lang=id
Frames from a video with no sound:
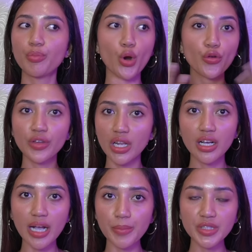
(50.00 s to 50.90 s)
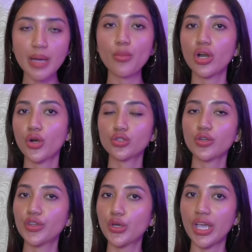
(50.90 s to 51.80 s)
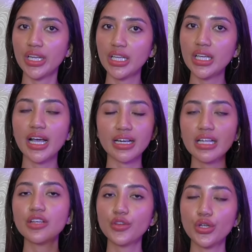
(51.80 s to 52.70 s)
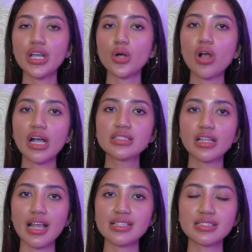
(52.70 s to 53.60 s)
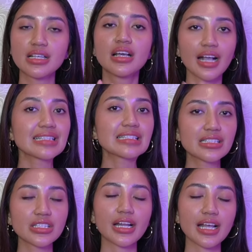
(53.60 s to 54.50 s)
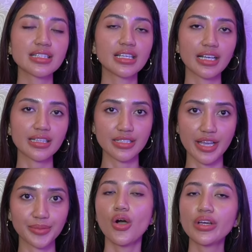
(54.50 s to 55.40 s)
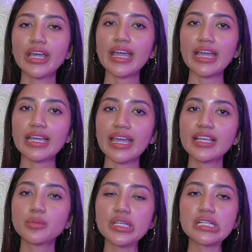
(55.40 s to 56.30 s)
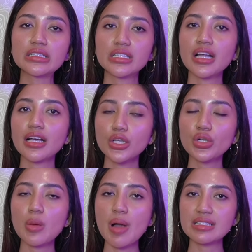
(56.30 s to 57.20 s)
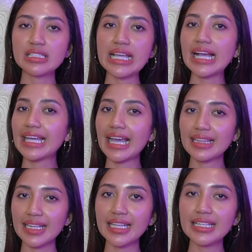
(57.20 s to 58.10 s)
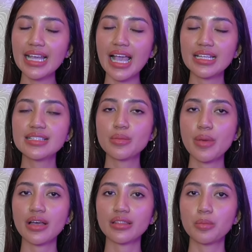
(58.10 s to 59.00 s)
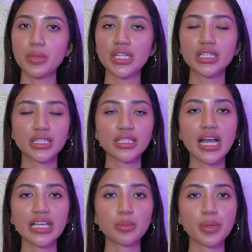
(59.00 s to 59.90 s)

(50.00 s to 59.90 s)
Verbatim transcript: profil lengkapnya boleh nonton video yang ini karena di video ini aku akan jelaskan secara singkat aja. Oke, okay, Kate Middleton atau nama aslinya Catherine Elizabeth Middleton lahir